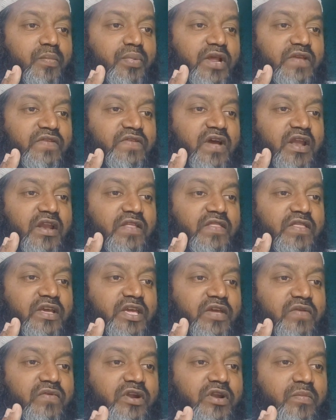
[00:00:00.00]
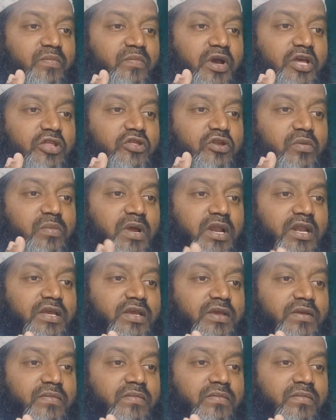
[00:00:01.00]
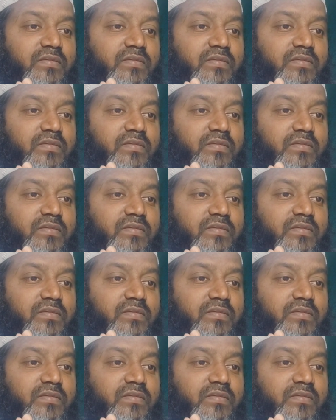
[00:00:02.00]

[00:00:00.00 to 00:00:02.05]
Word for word: ప్రజానిధికి ఇవ్వటం బైతుల్మాల్కి